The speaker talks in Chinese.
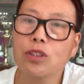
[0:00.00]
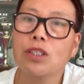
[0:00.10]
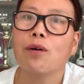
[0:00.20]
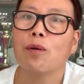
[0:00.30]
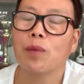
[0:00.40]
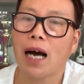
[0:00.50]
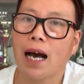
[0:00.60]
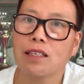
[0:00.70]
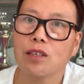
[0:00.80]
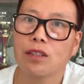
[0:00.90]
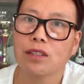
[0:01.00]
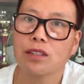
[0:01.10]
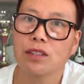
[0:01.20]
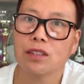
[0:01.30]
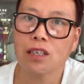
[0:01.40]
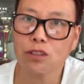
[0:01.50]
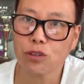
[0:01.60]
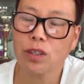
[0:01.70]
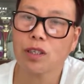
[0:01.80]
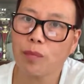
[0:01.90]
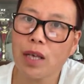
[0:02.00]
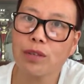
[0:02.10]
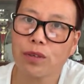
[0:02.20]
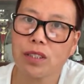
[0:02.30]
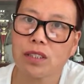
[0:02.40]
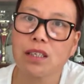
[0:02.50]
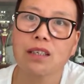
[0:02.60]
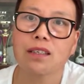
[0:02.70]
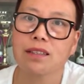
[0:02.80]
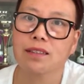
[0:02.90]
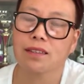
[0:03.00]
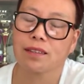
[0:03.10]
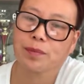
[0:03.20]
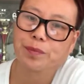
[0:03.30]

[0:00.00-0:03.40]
让我们孩子正确的面对生和死。